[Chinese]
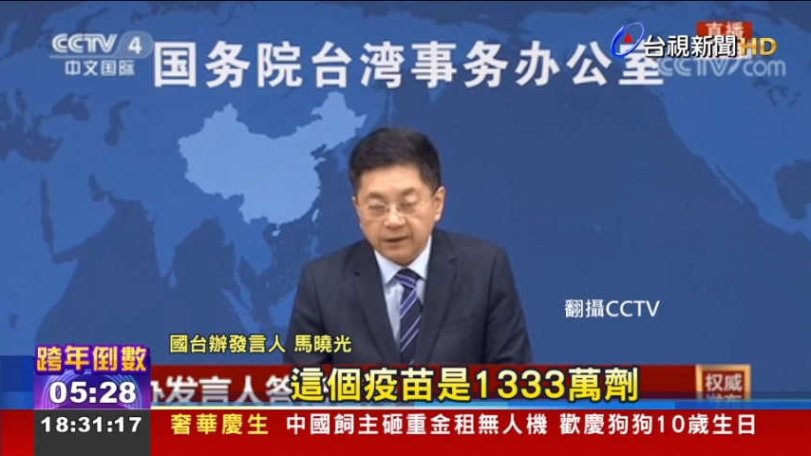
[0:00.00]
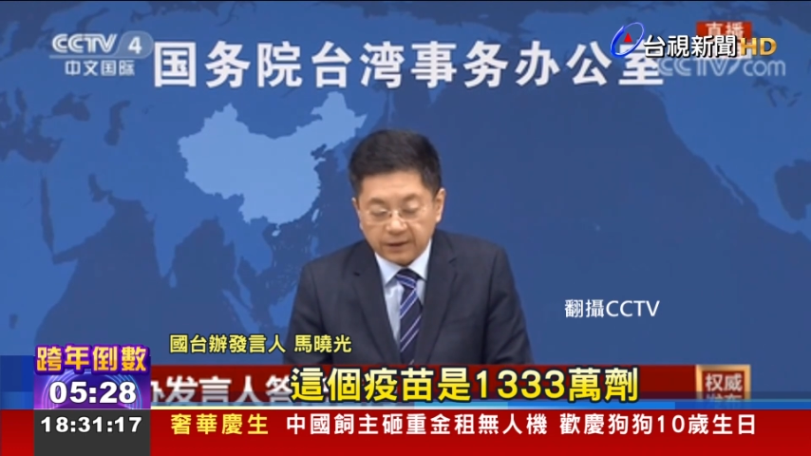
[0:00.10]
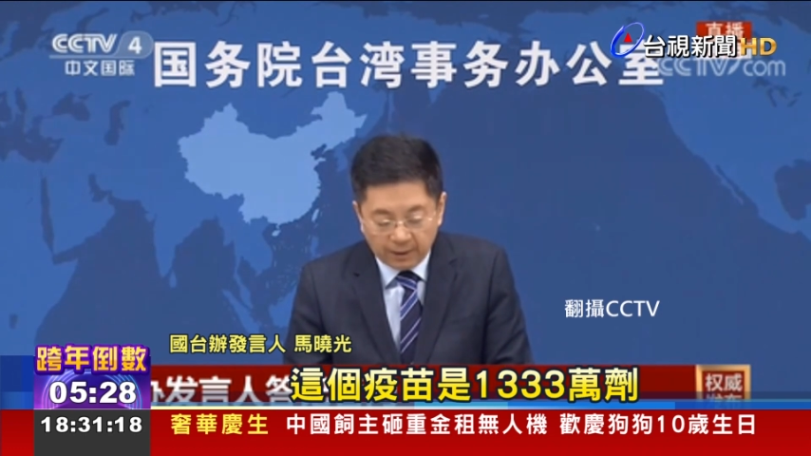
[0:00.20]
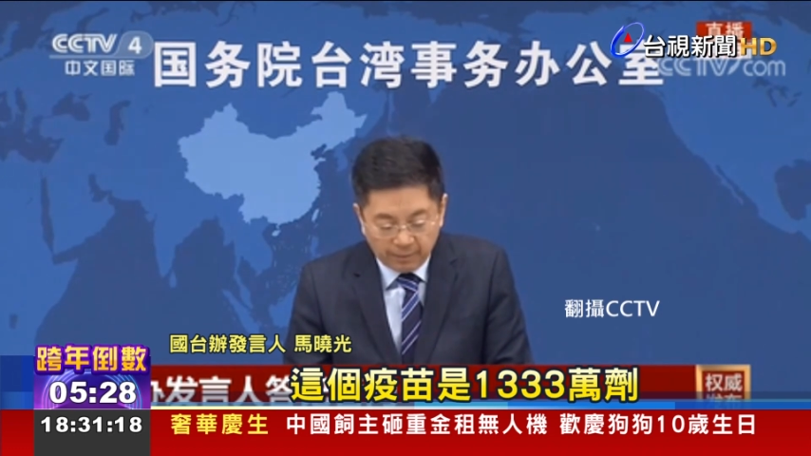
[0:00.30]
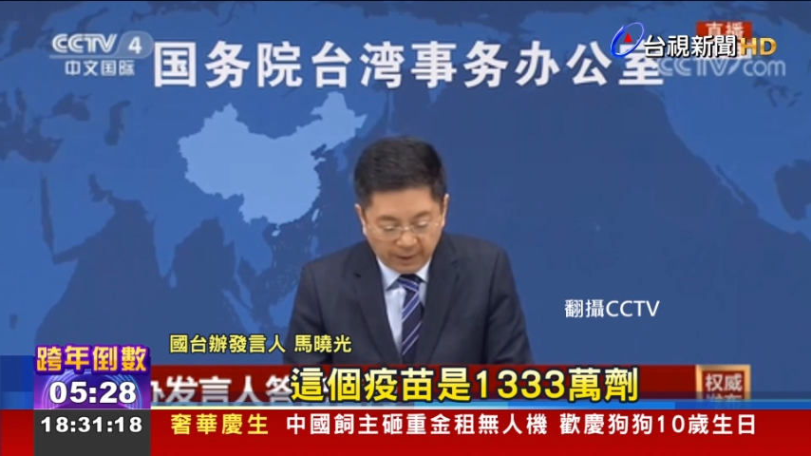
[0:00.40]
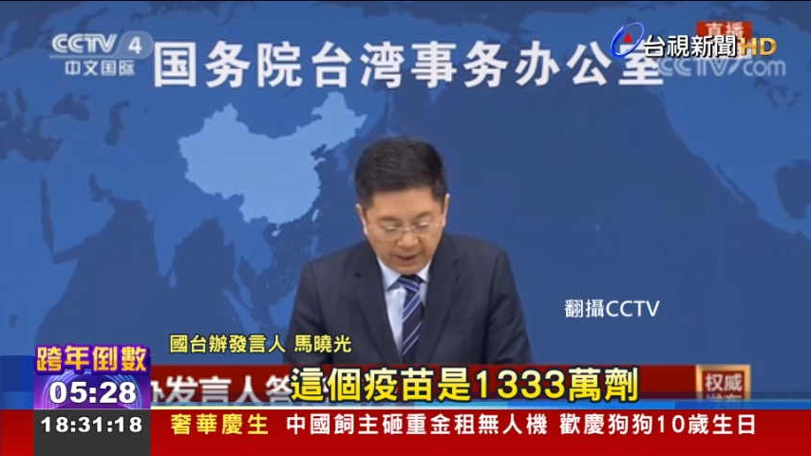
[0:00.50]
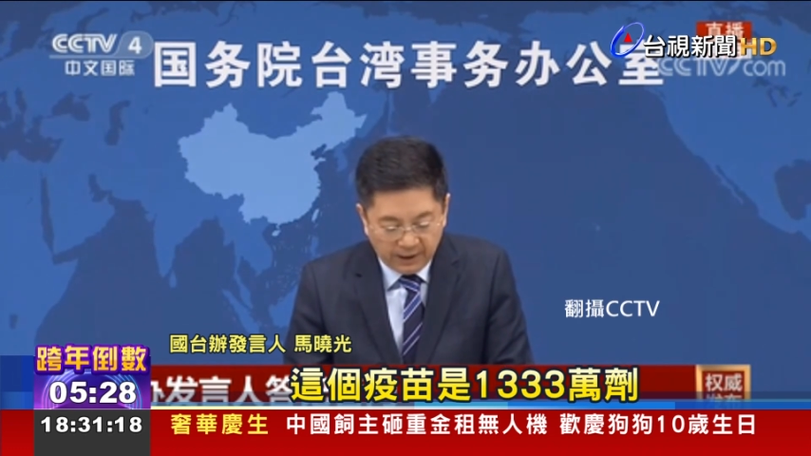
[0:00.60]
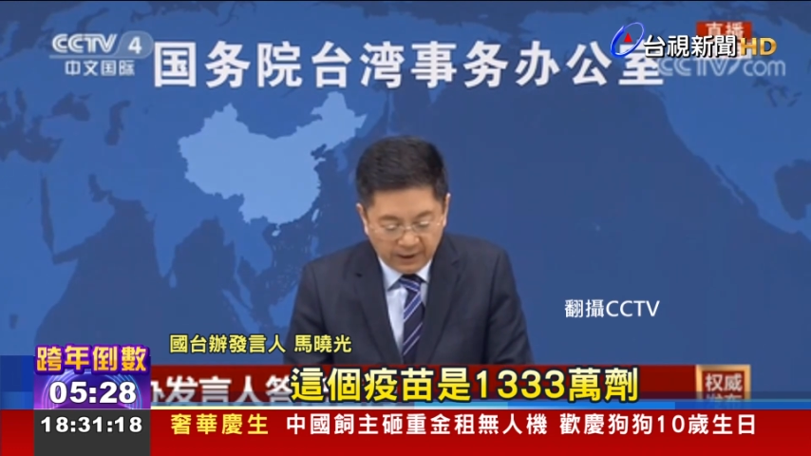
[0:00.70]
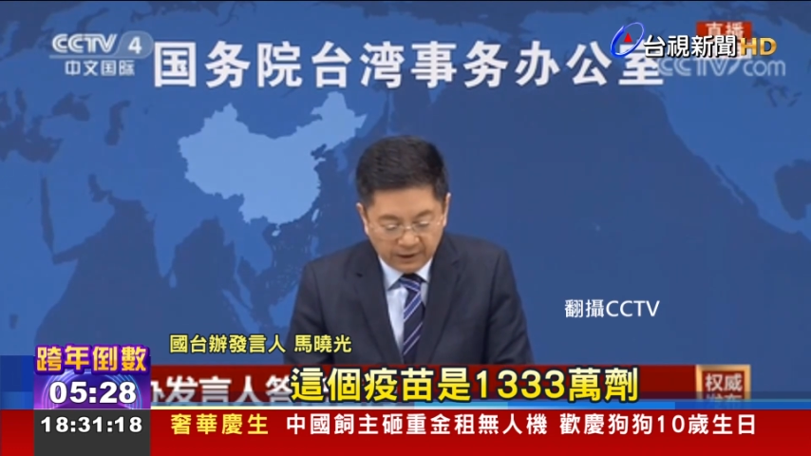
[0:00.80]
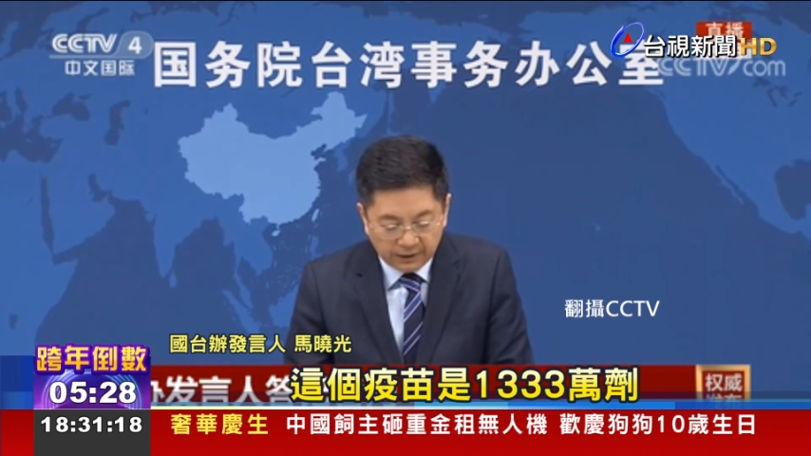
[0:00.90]
三百
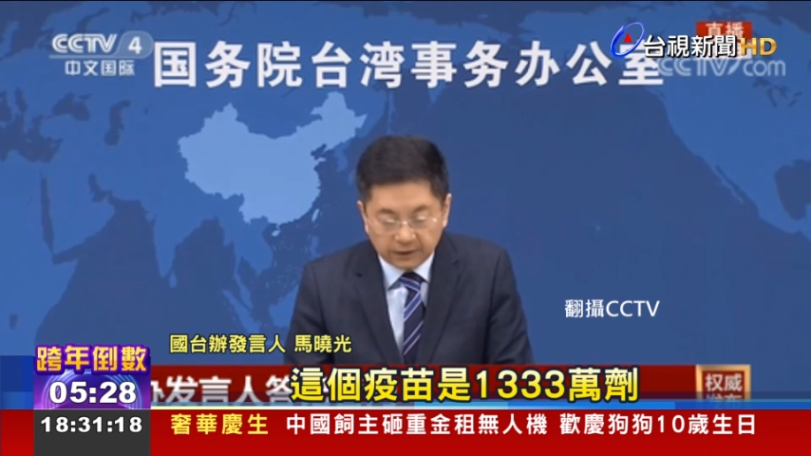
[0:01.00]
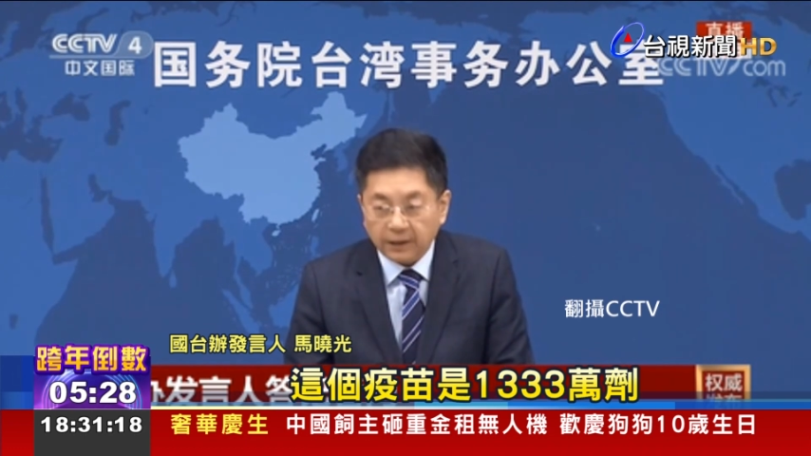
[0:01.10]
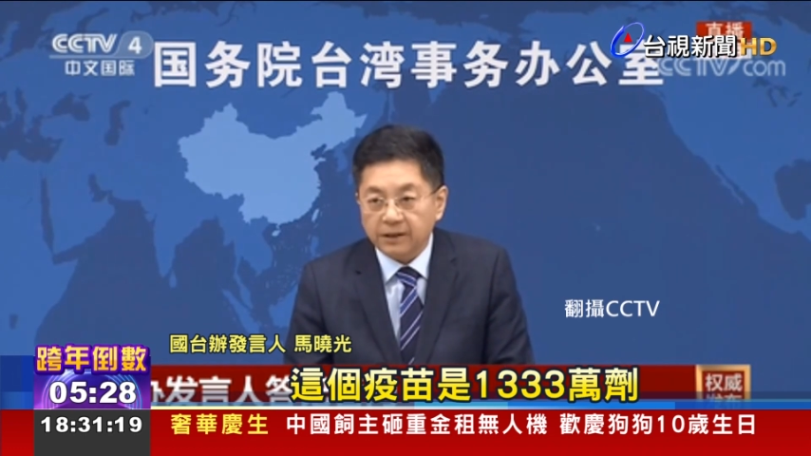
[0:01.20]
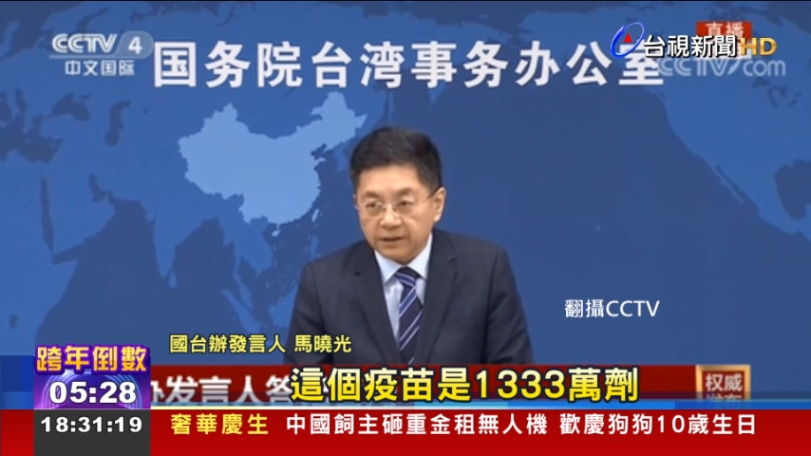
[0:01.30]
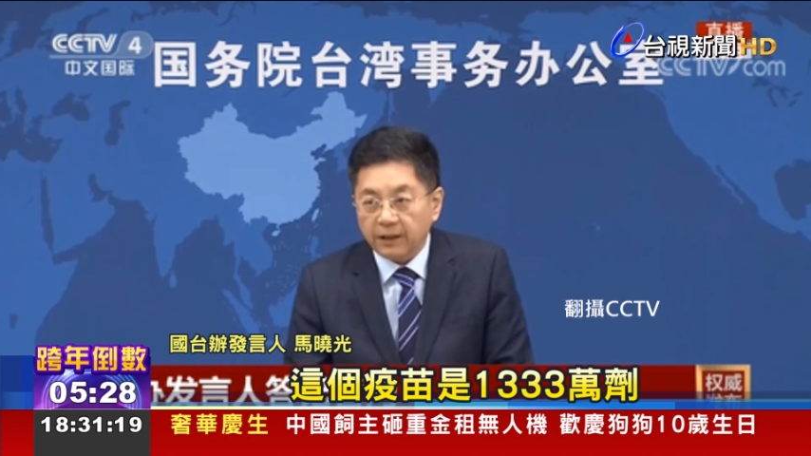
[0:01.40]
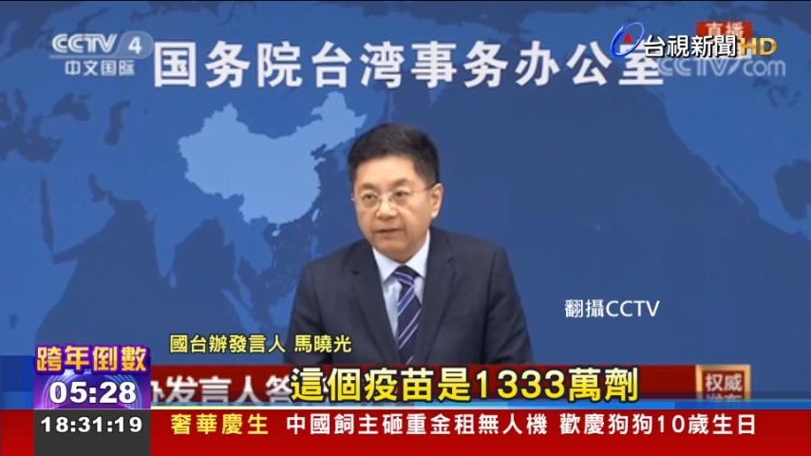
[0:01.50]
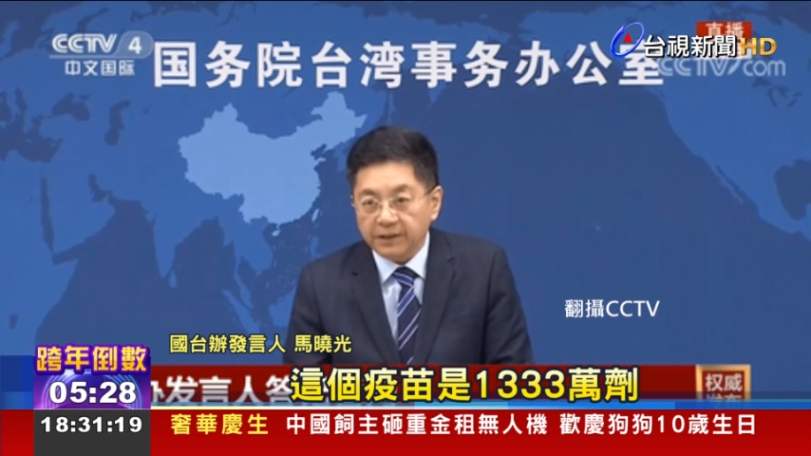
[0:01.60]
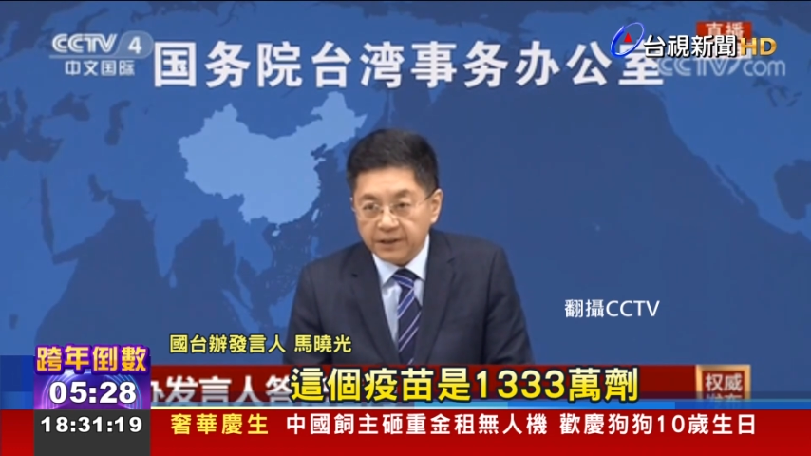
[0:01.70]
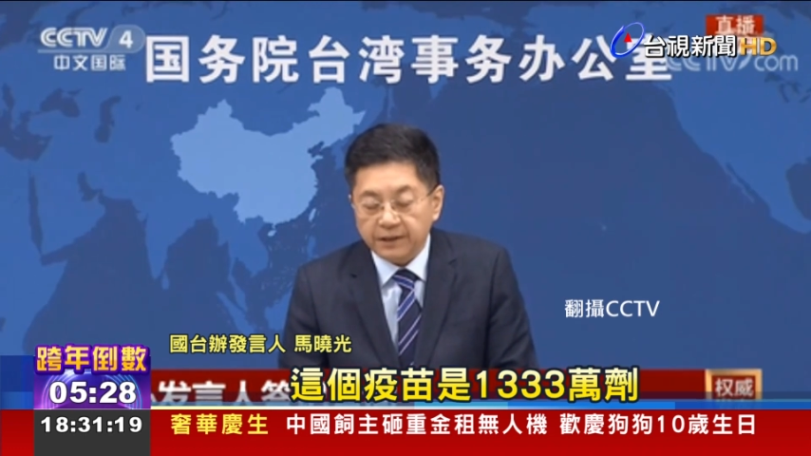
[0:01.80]
三十三万剂。